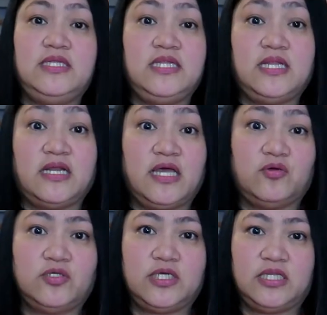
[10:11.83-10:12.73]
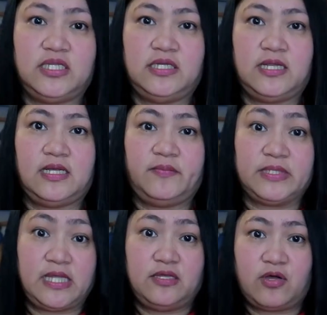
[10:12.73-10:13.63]
Hindi na-record kanina.
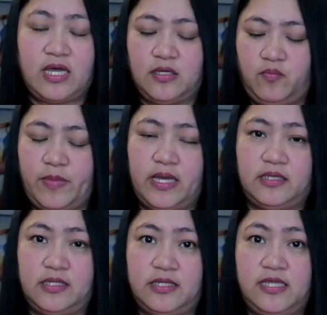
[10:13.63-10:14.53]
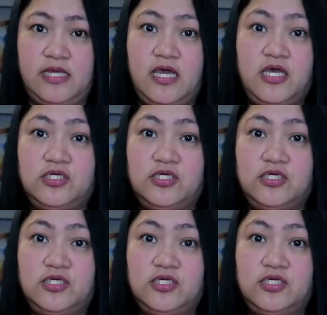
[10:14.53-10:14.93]
Namatay yung aking battery.